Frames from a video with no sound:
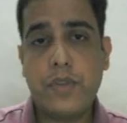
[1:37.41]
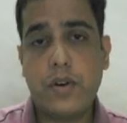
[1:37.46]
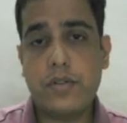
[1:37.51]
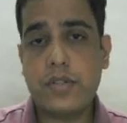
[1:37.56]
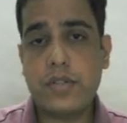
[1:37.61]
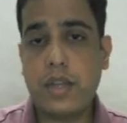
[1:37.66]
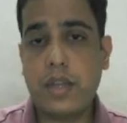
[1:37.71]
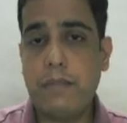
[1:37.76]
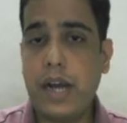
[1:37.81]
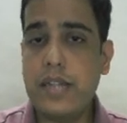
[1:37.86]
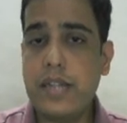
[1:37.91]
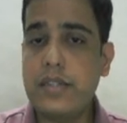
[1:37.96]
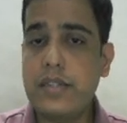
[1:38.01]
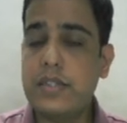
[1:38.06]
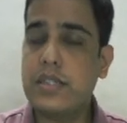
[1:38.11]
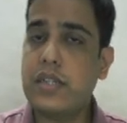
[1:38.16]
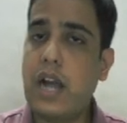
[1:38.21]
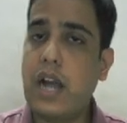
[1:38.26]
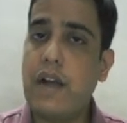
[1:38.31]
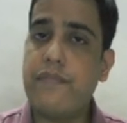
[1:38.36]
और उसके बाद
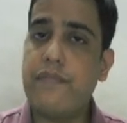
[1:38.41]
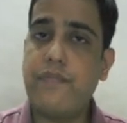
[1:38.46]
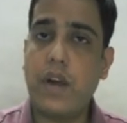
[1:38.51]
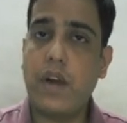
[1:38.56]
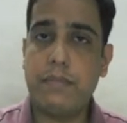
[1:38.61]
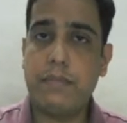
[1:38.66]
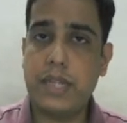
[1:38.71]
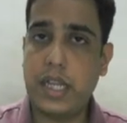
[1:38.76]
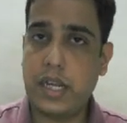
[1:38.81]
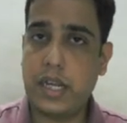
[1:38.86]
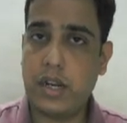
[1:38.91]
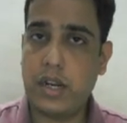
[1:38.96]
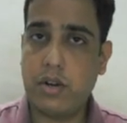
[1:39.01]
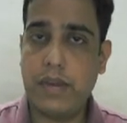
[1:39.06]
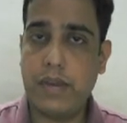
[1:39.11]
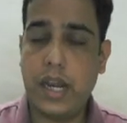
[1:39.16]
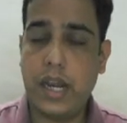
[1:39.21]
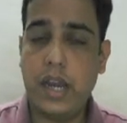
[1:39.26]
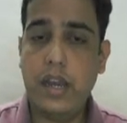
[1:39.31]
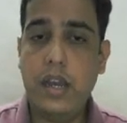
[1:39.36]
शार्फ वाला हमें देखने
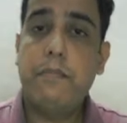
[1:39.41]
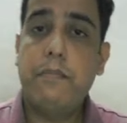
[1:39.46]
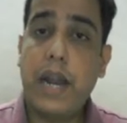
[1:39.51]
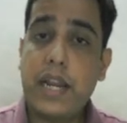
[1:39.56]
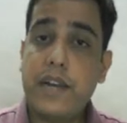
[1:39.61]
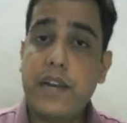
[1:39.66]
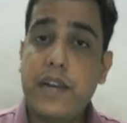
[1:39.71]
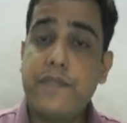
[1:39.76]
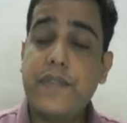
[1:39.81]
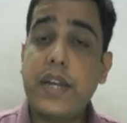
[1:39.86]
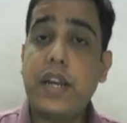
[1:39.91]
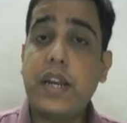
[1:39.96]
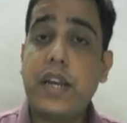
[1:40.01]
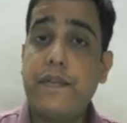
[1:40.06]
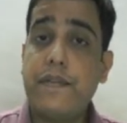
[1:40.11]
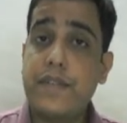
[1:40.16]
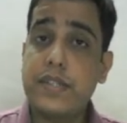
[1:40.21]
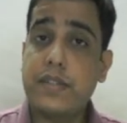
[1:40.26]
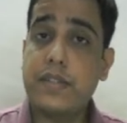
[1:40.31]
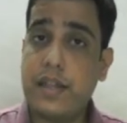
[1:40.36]
को मिला है बैंक निफ्टी
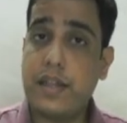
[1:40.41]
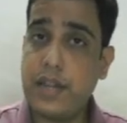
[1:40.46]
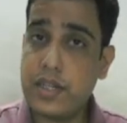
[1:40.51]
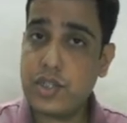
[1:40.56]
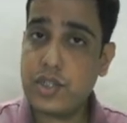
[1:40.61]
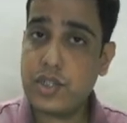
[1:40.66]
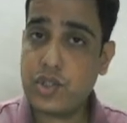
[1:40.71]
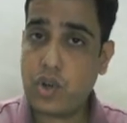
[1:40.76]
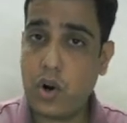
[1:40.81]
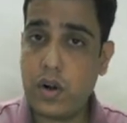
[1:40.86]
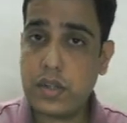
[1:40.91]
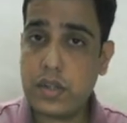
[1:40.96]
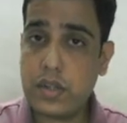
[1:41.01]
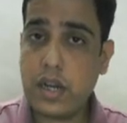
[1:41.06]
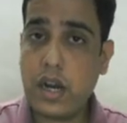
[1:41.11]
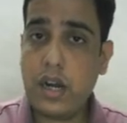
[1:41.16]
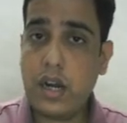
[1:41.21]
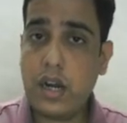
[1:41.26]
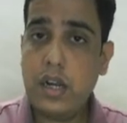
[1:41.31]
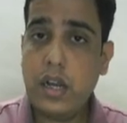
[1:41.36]
काफ़ी ज़्यादा स्ट्रॉन्ग
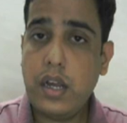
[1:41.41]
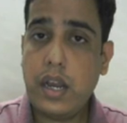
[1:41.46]
था